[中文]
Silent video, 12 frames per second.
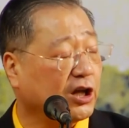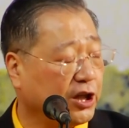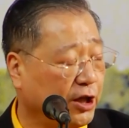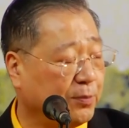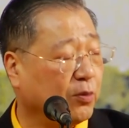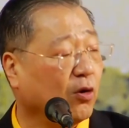一
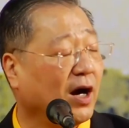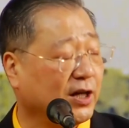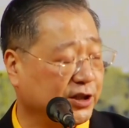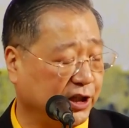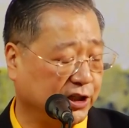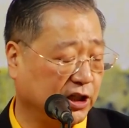波，二
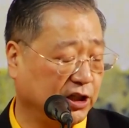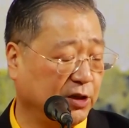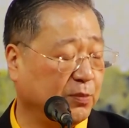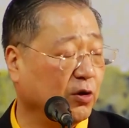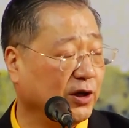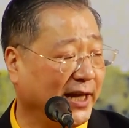十一张一
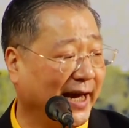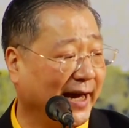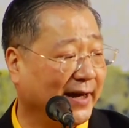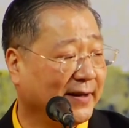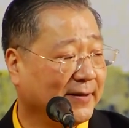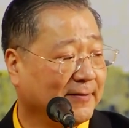波念。
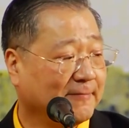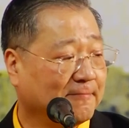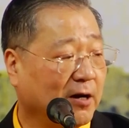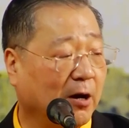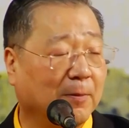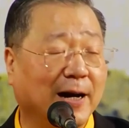好，
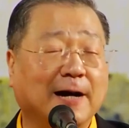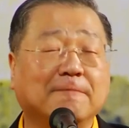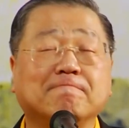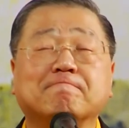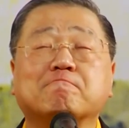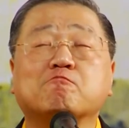好吗？
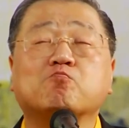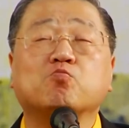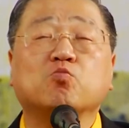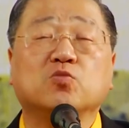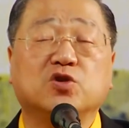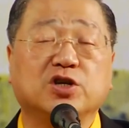好，
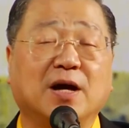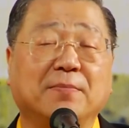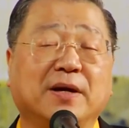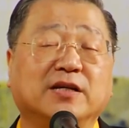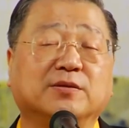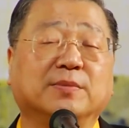其他
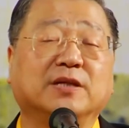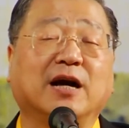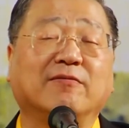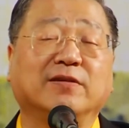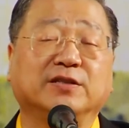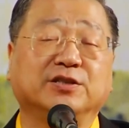没什么大
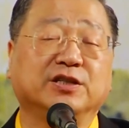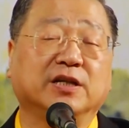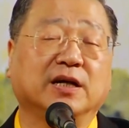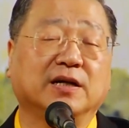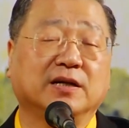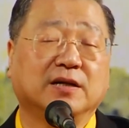问题
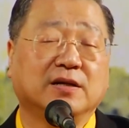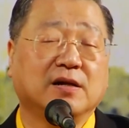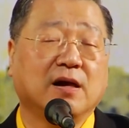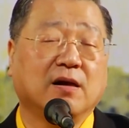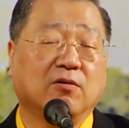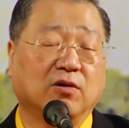了。嗯，
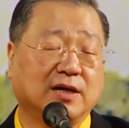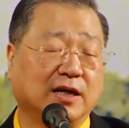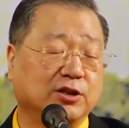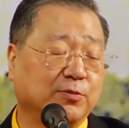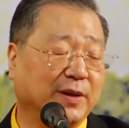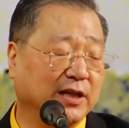我看
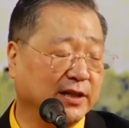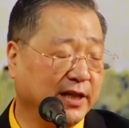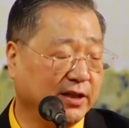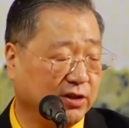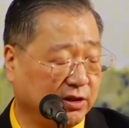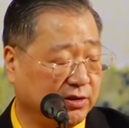就把它念
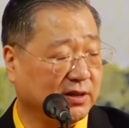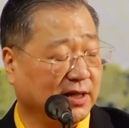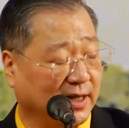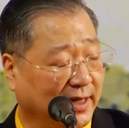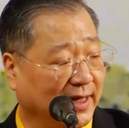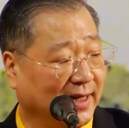掉就
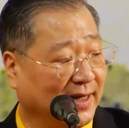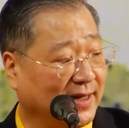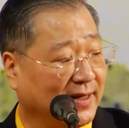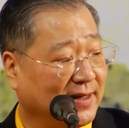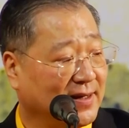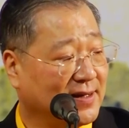可以了。所以
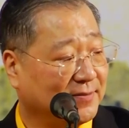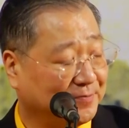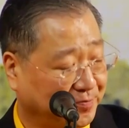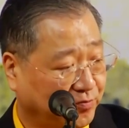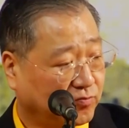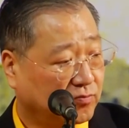我念的
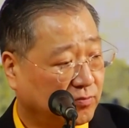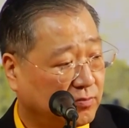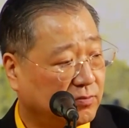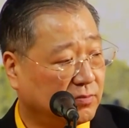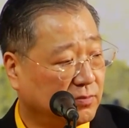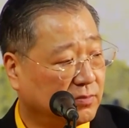时候就是
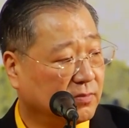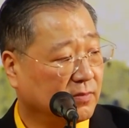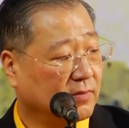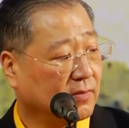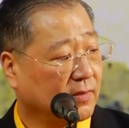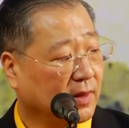念
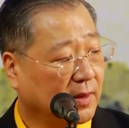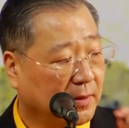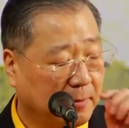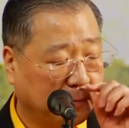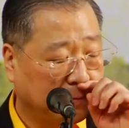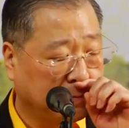呃我父
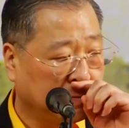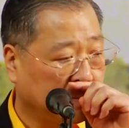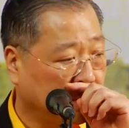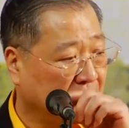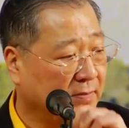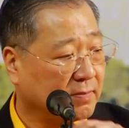亲就可
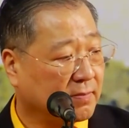以。